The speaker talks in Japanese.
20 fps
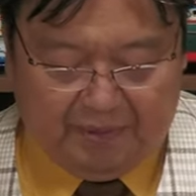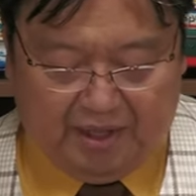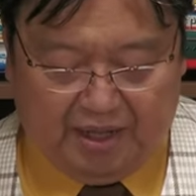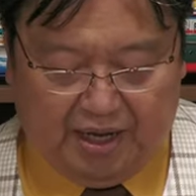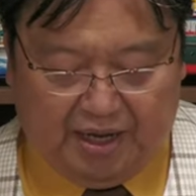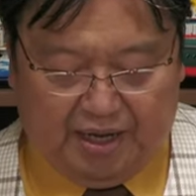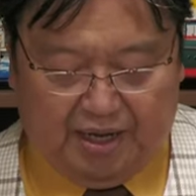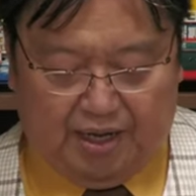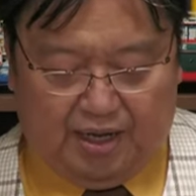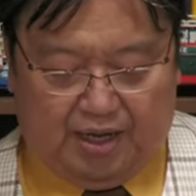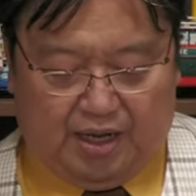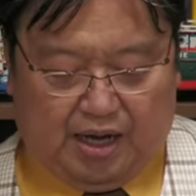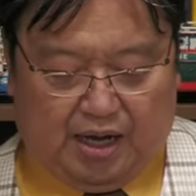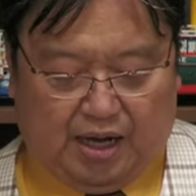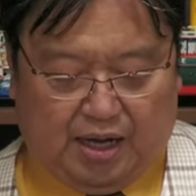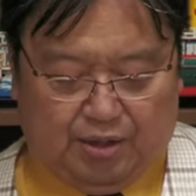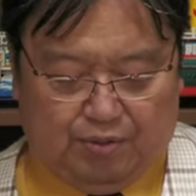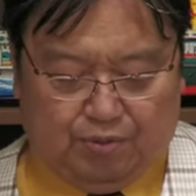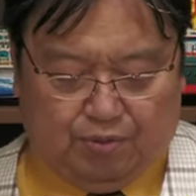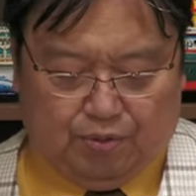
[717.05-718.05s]
で
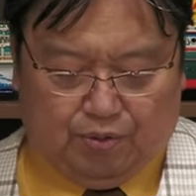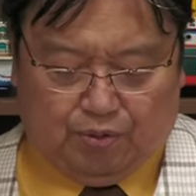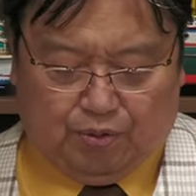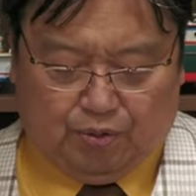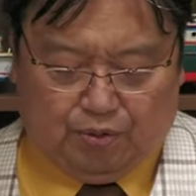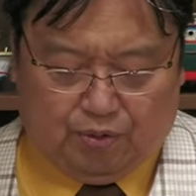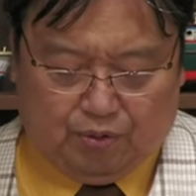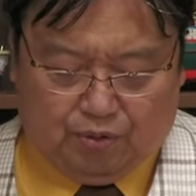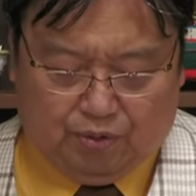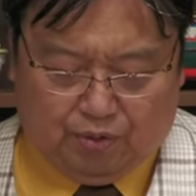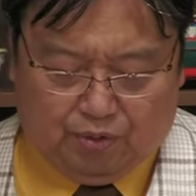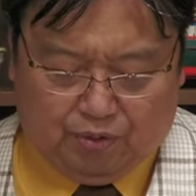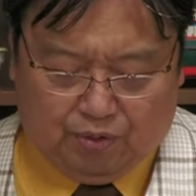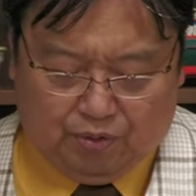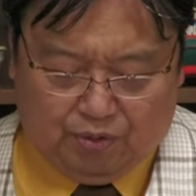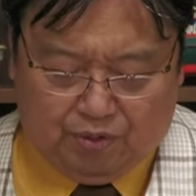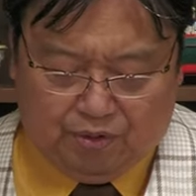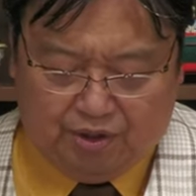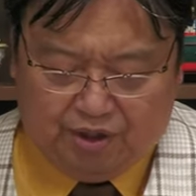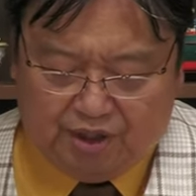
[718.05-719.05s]
あ
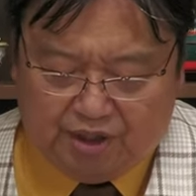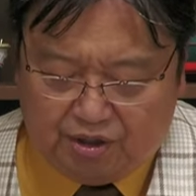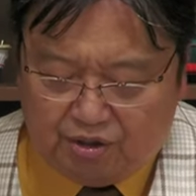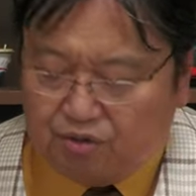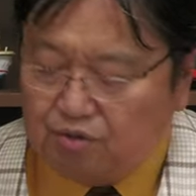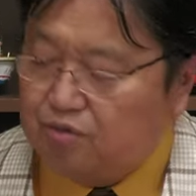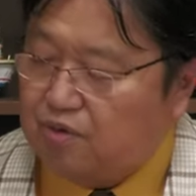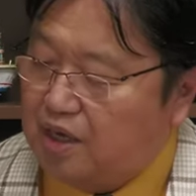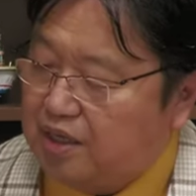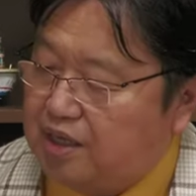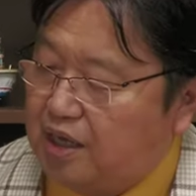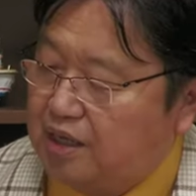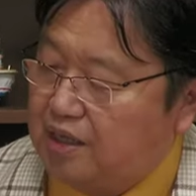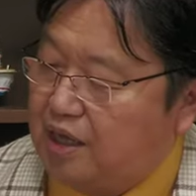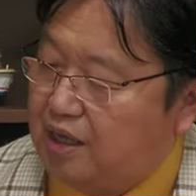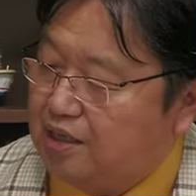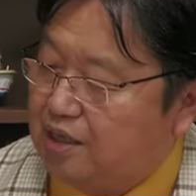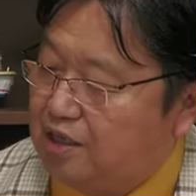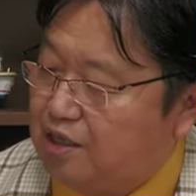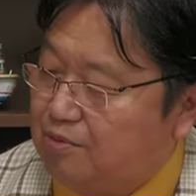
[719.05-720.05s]
のー、理由はね
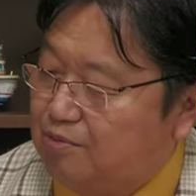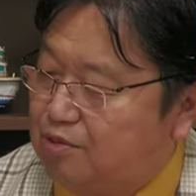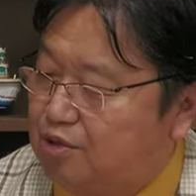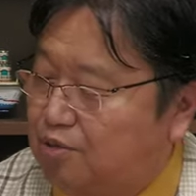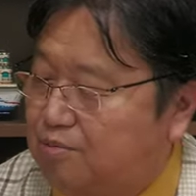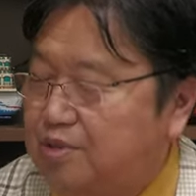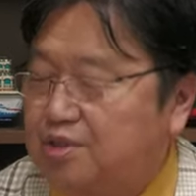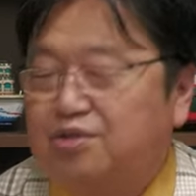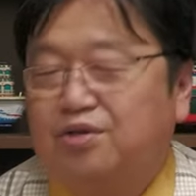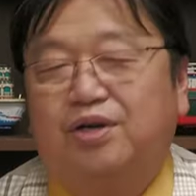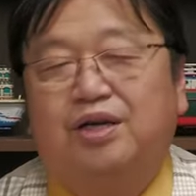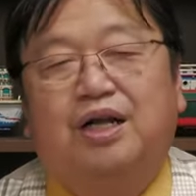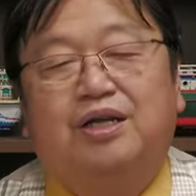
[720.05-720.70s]
なんでティム・ロビンスを